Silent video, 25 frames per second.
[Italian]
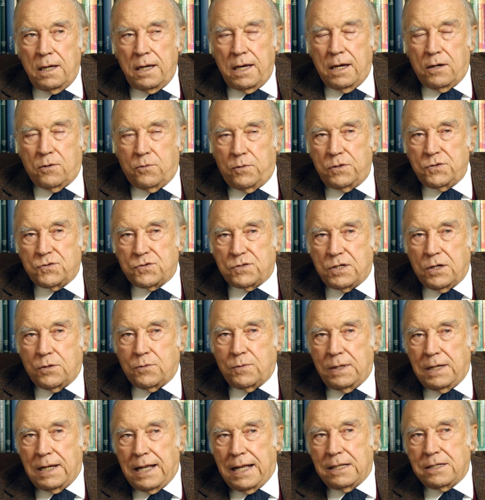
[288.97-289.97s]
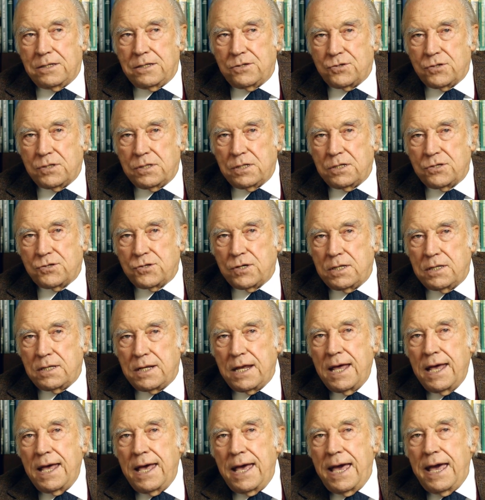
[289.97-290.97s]
e questo e quell'altro eccetera eccetera
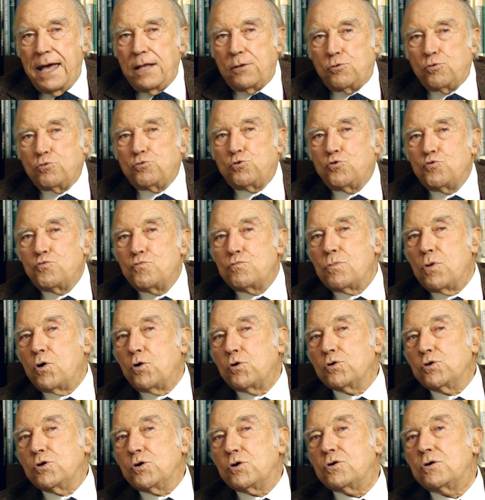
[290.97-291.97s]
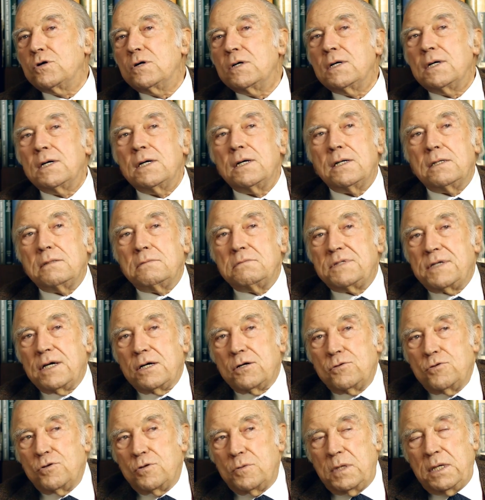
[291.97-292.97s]
è tutto un modo eh,
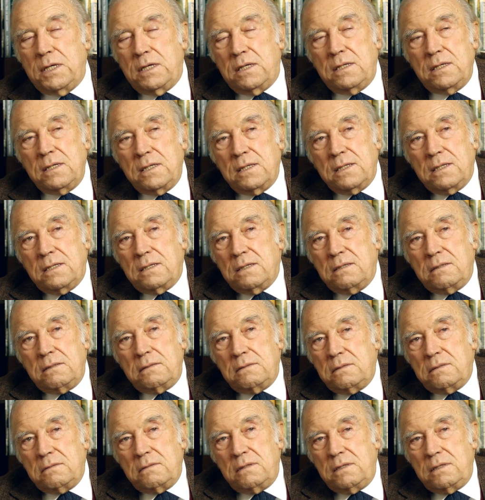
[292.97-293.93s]
secondo me eh,